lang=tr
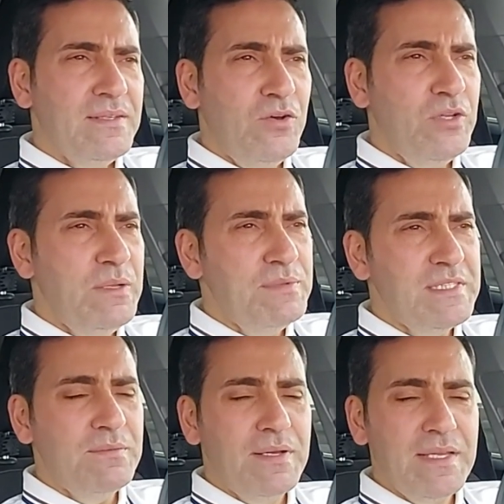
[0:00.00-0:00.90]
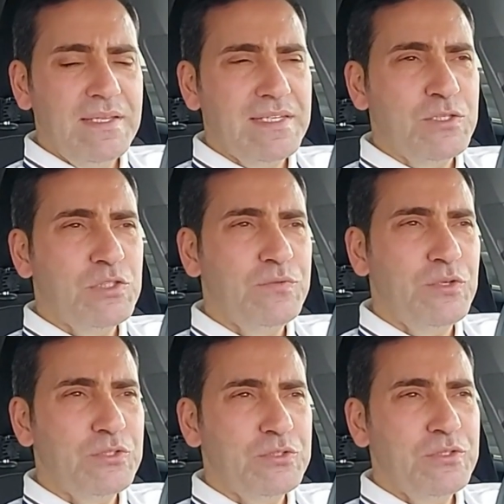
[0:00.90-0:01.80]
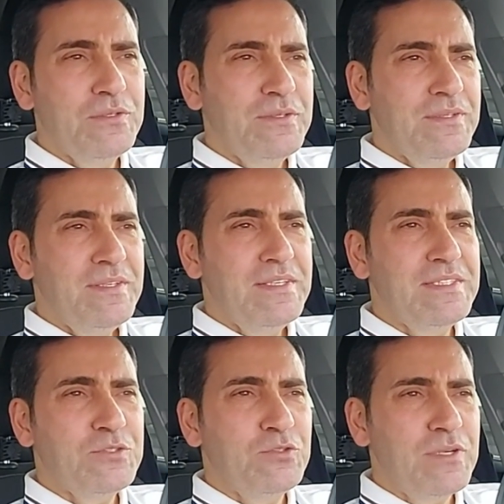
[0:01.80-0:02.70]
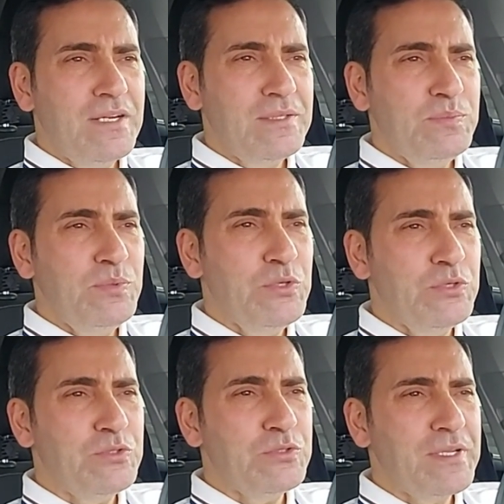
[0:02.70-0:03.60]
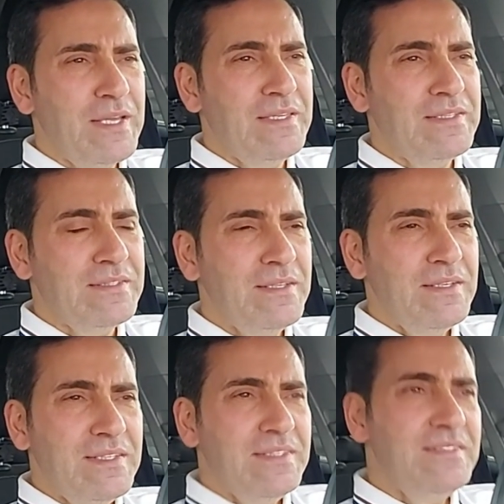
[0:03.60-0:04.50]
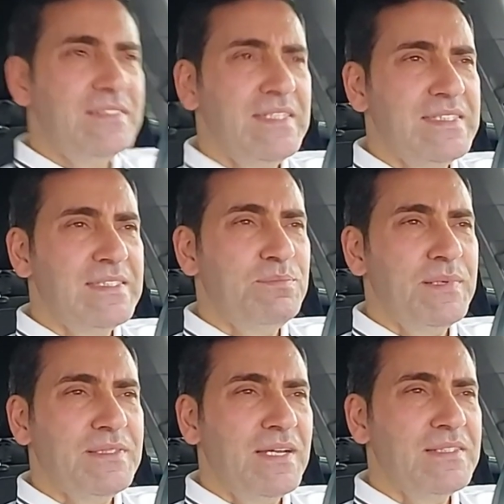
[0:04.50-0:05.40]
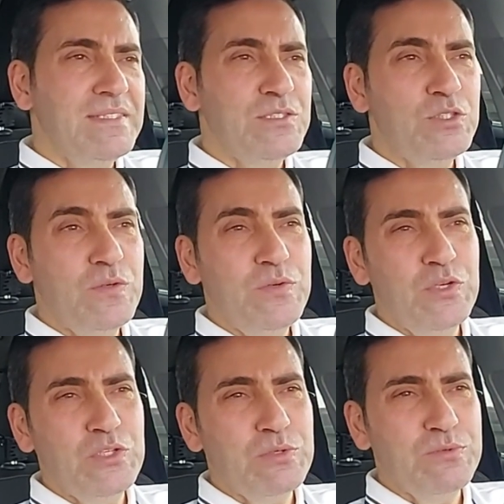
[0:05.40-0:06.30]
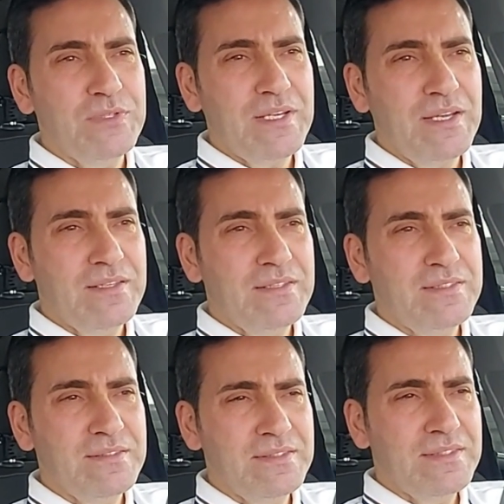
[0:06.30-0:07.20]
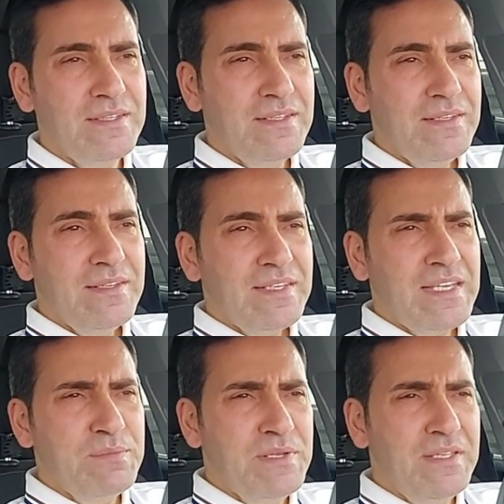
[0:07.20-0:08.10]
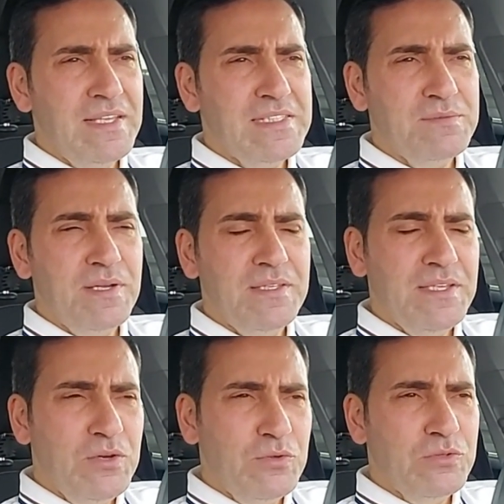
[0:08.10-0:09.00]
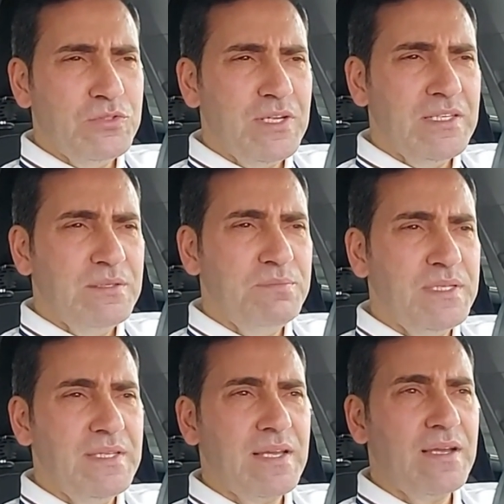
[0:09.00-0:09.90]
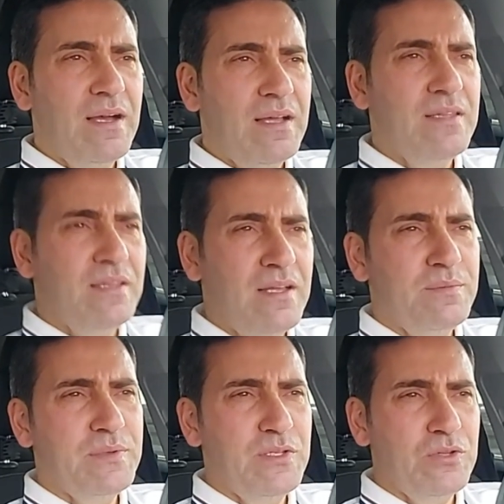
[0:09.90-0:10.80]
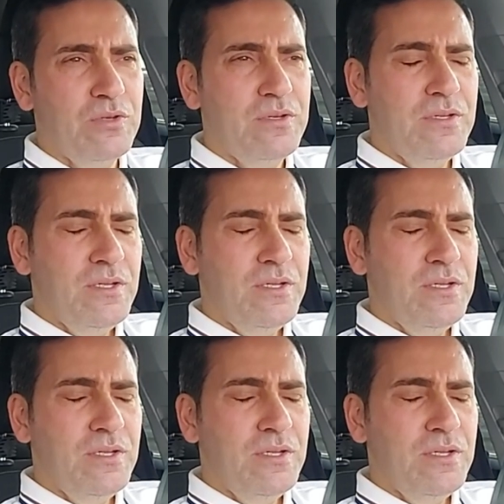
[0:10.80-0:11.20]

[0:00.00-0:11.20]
Öyle bir zaman gelir ki şoför iş kurar, büyür, gelir. Siz batarsınız, şoför durumunda kalırsınız. Kimin ne zaman ne olacağını bir tek Allah biliyor.